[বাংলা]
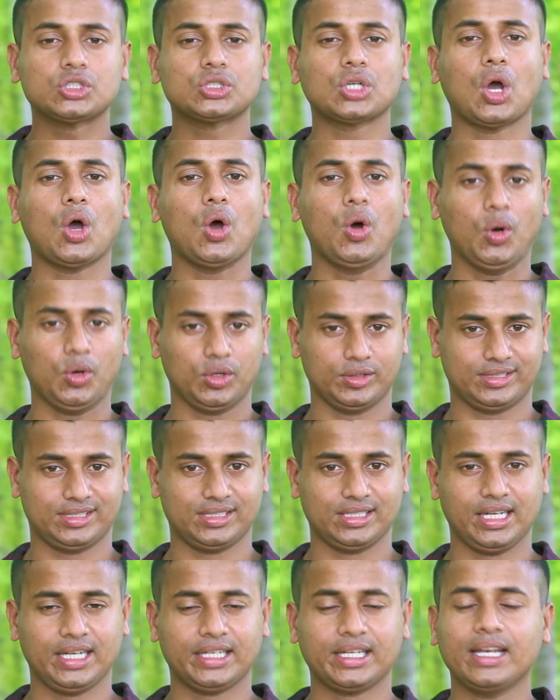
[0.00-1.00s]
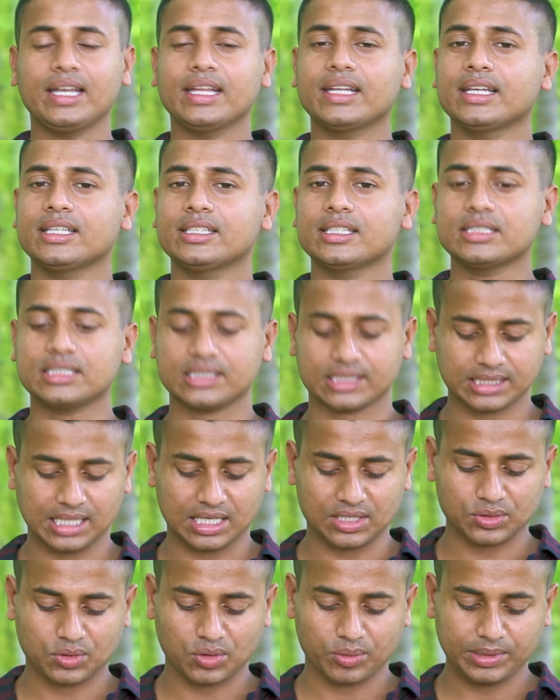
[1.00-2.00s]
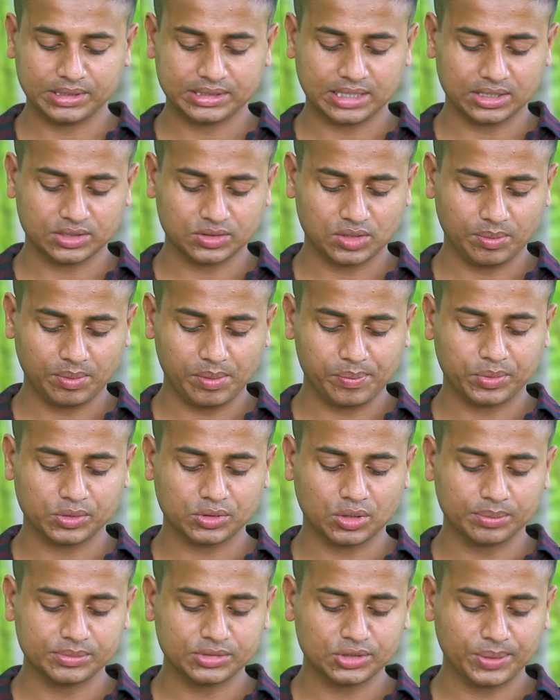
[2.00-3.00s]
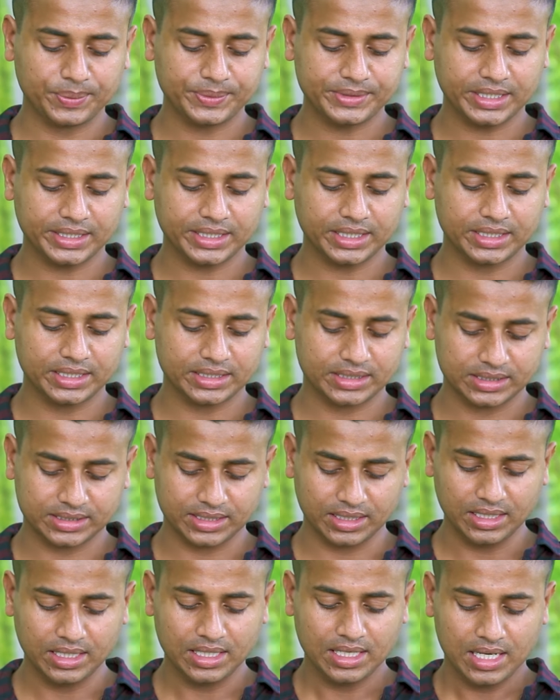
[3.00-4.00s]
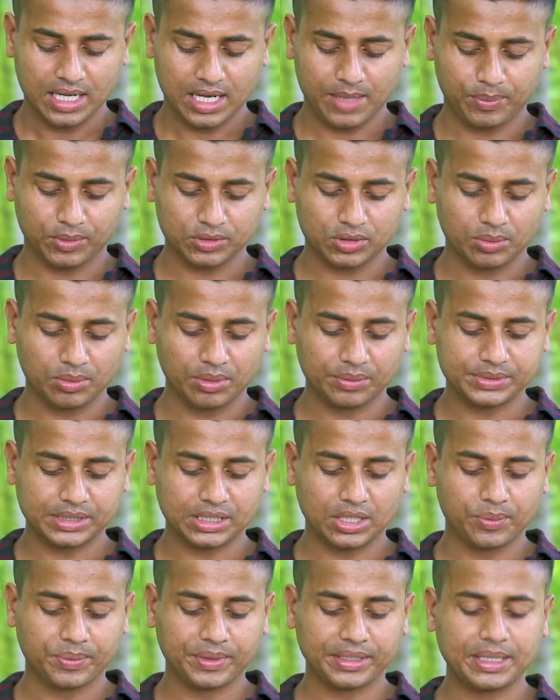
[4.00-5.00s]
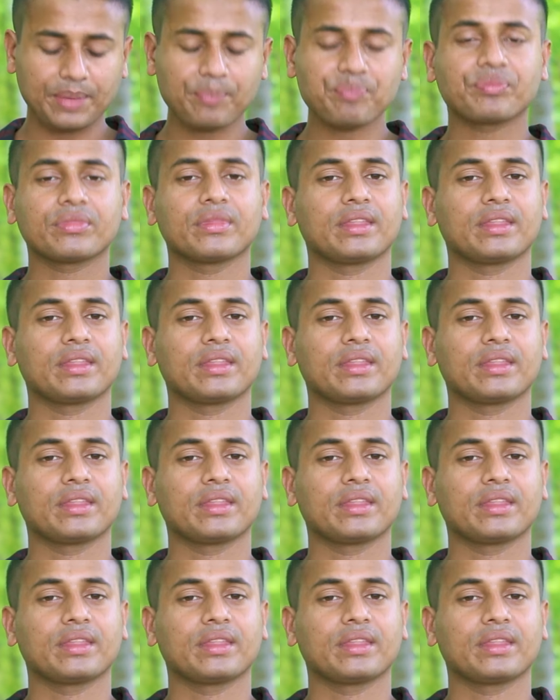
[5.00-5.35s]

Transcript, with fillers: সহজ এটা লিখে জাস্ট সার্চ করবেন সার্চ করার পর প্রথম যে ওয়েবসাইটটা দেখতেছেন এই প্রথম ওয়েবসাইটের উপর এটা